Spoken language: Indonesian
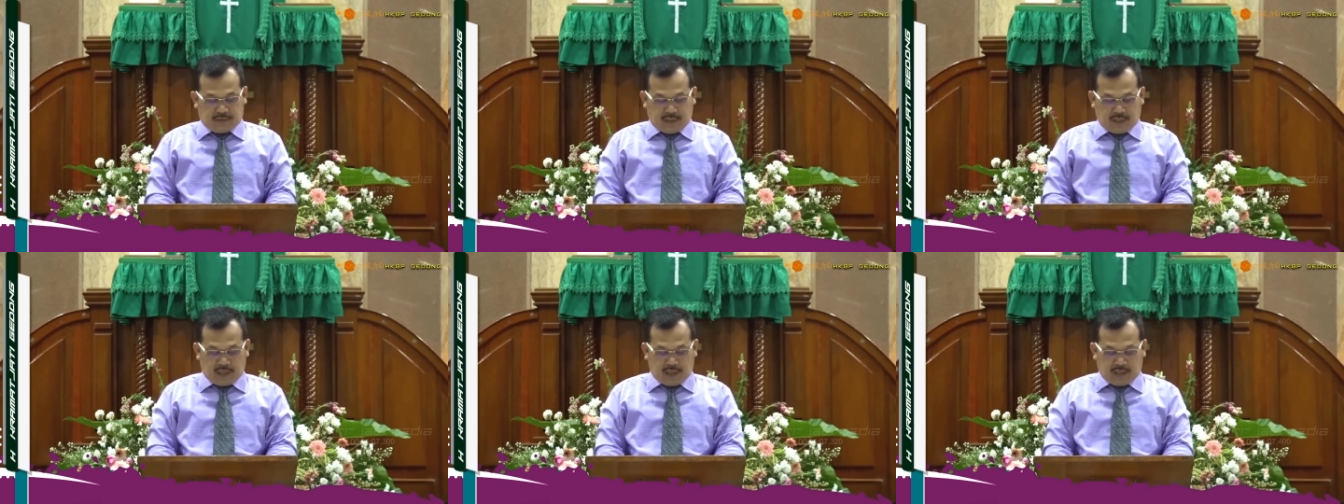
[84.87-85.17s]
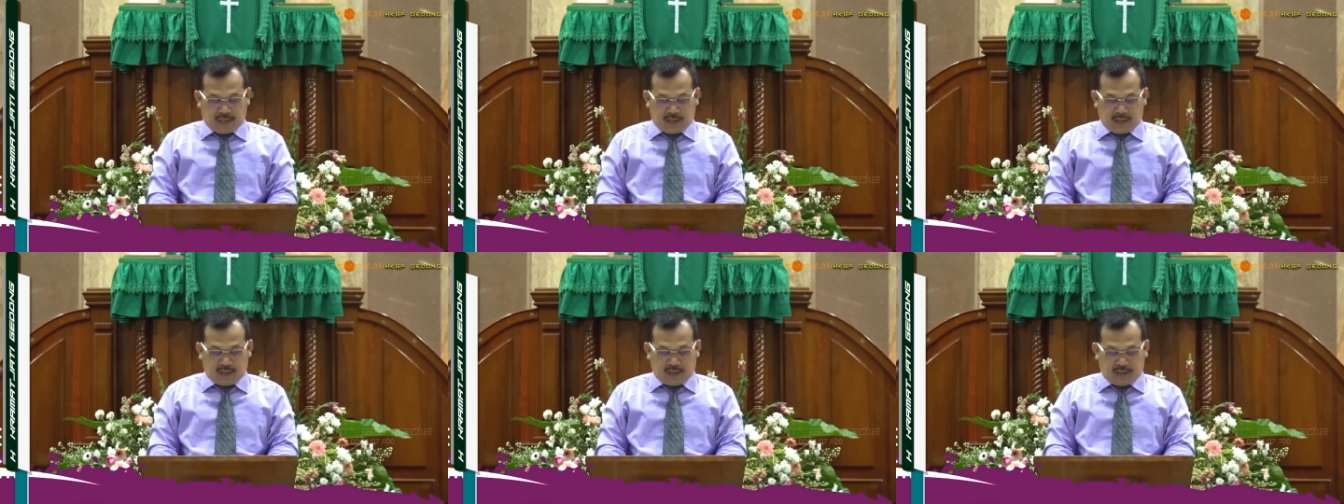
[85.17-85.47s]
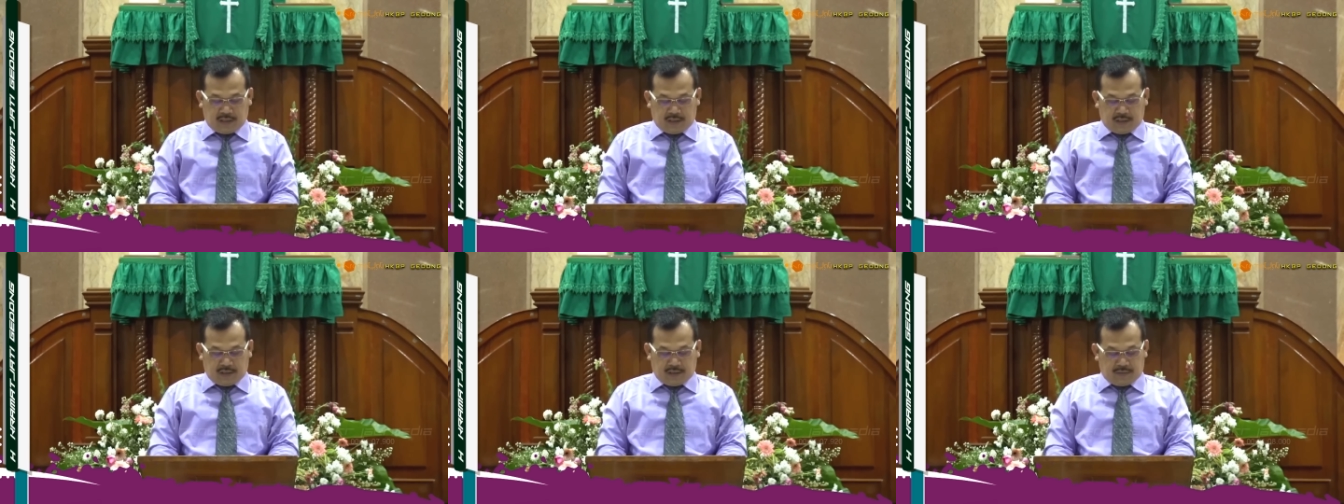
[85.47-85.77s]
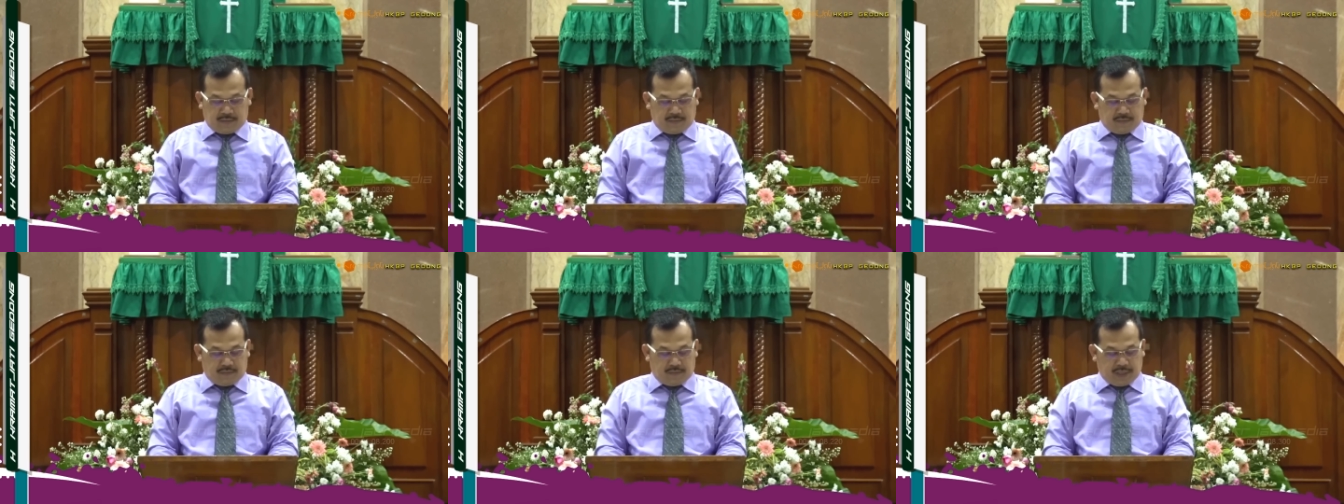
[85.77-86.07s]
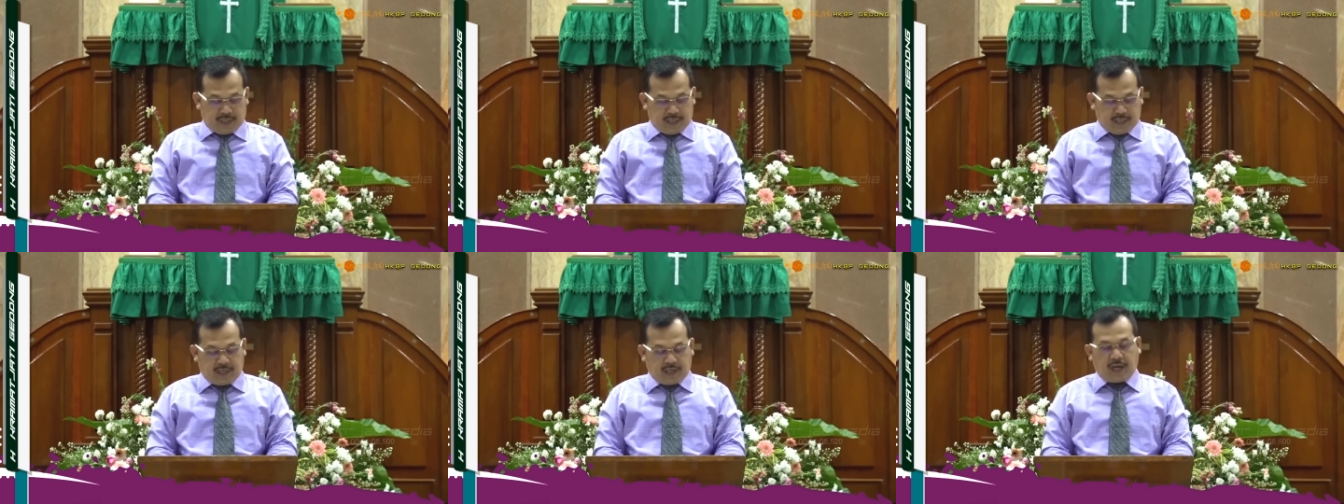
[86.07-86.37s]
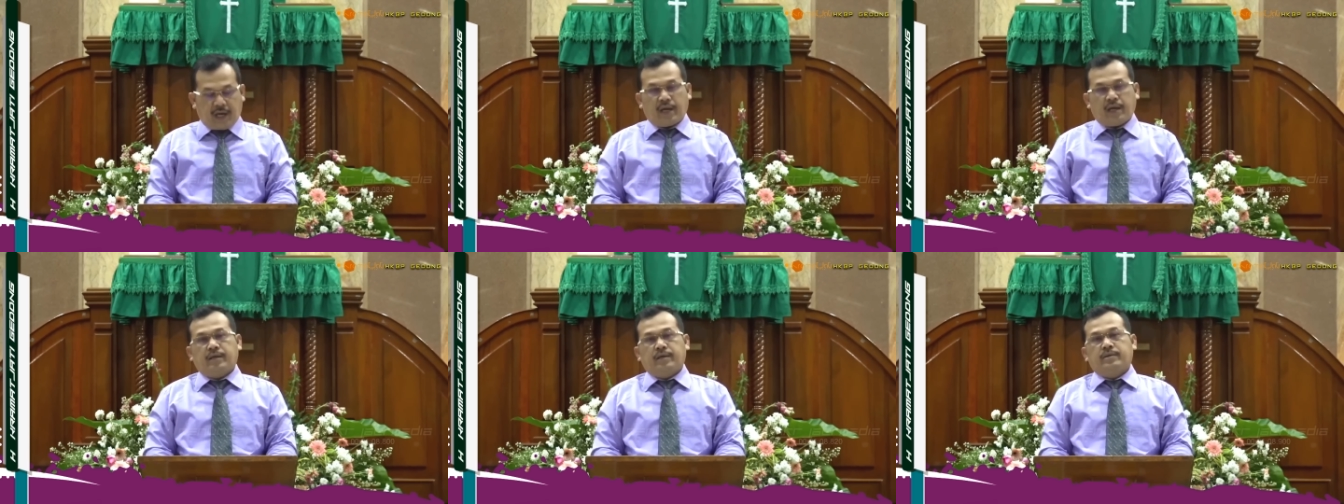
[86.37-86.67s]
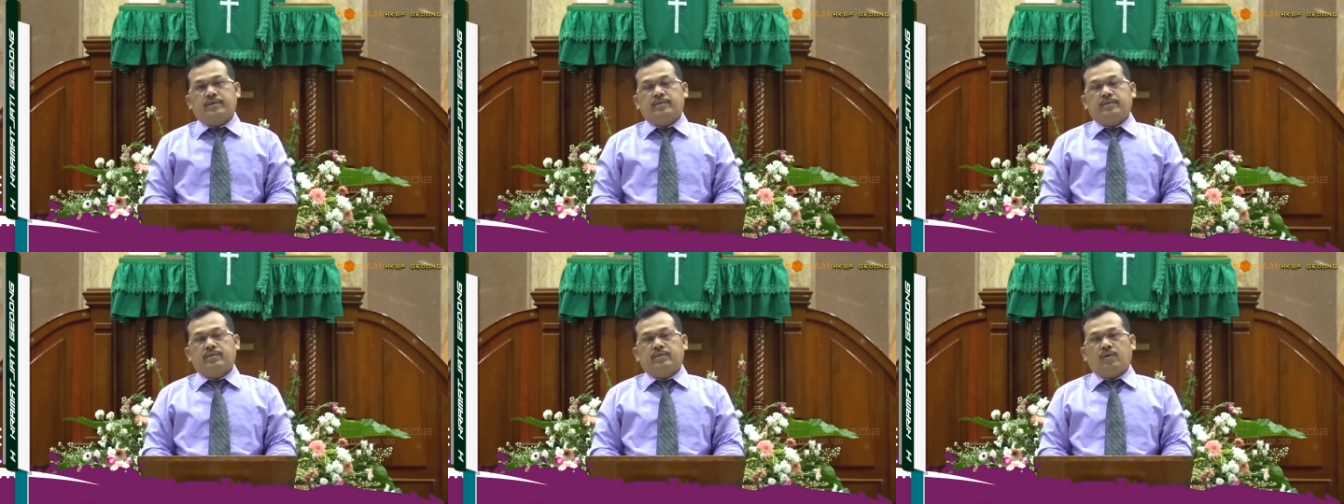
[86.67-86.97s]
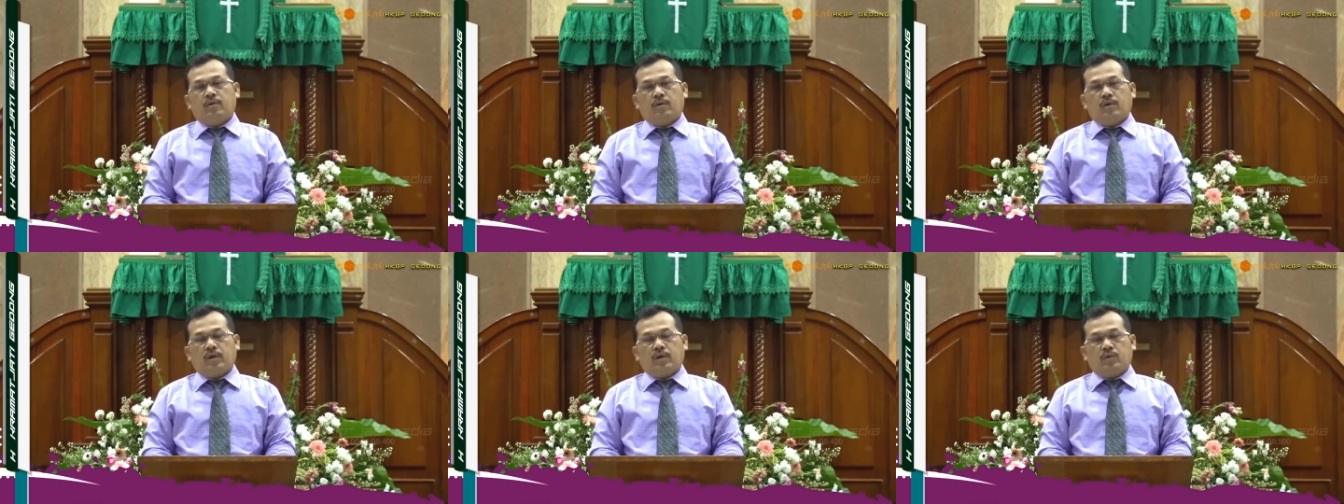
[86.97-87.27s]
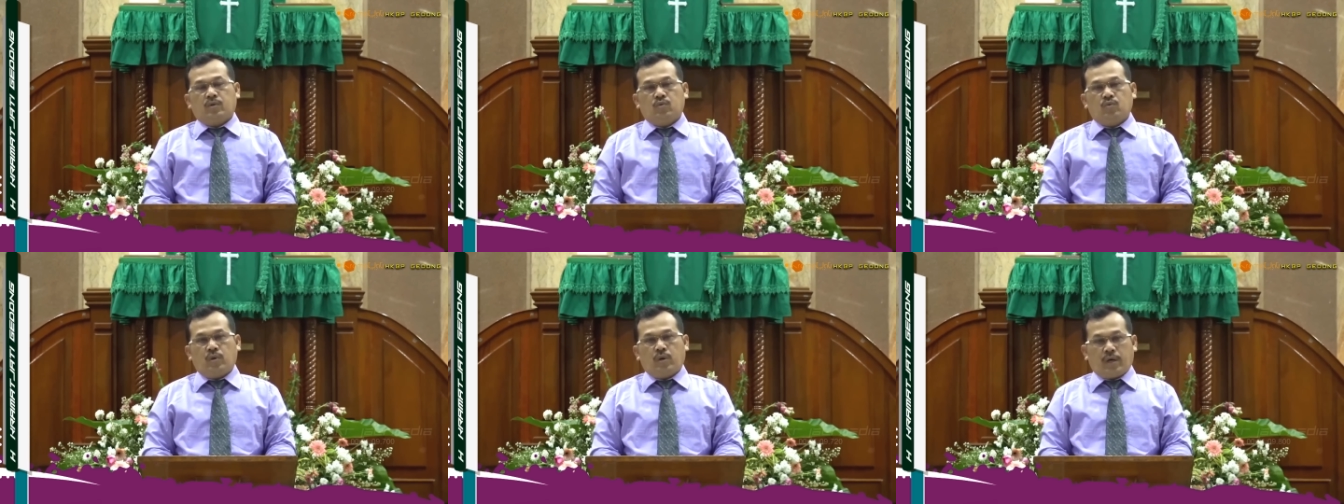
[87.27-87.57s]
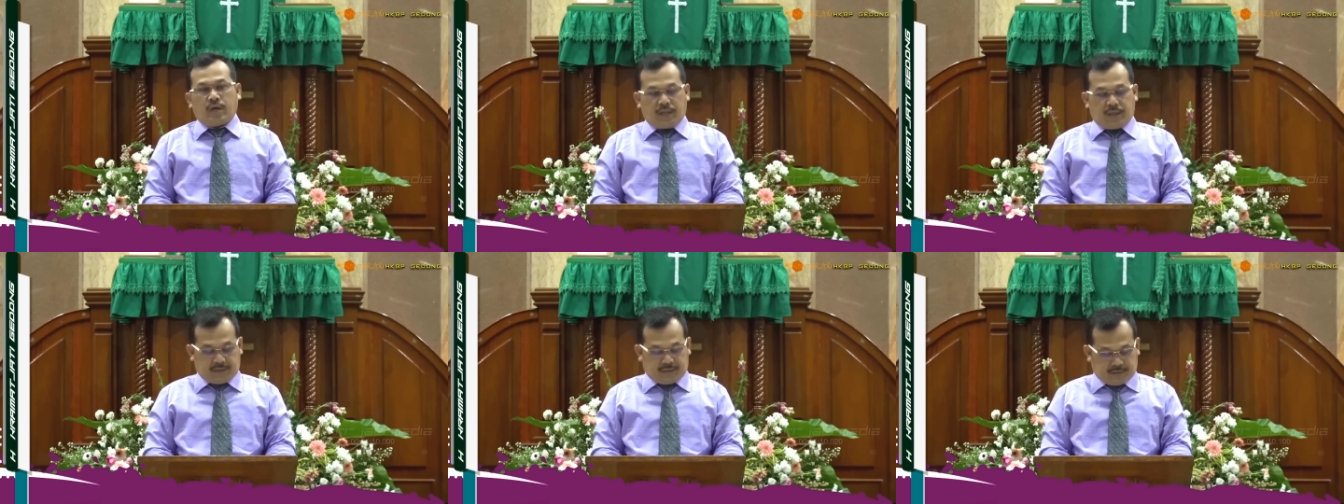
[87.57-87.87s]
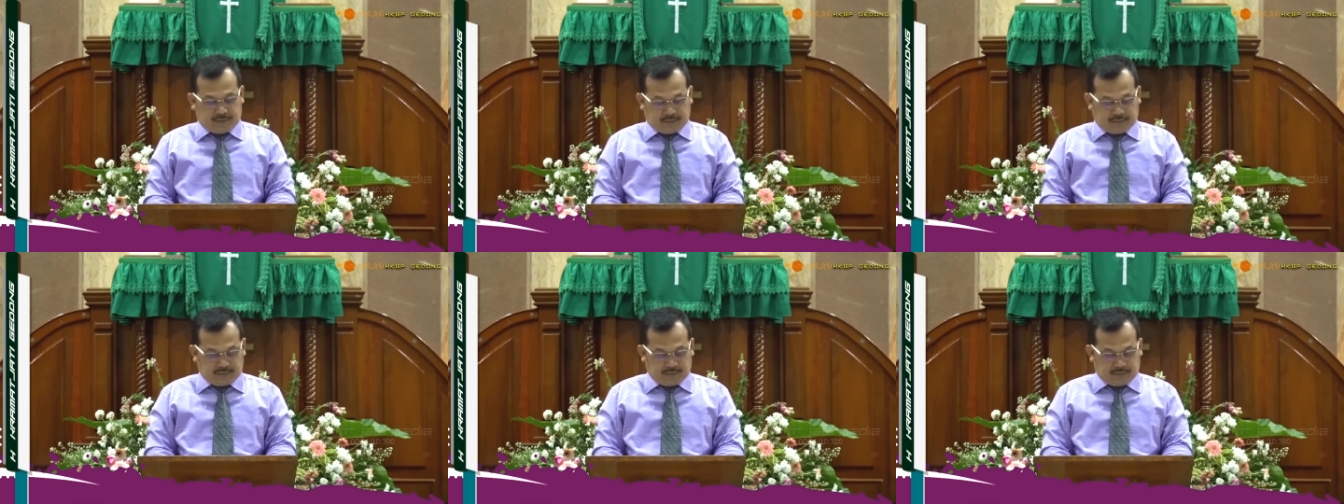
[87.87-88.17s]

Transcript: dari mereka orang tua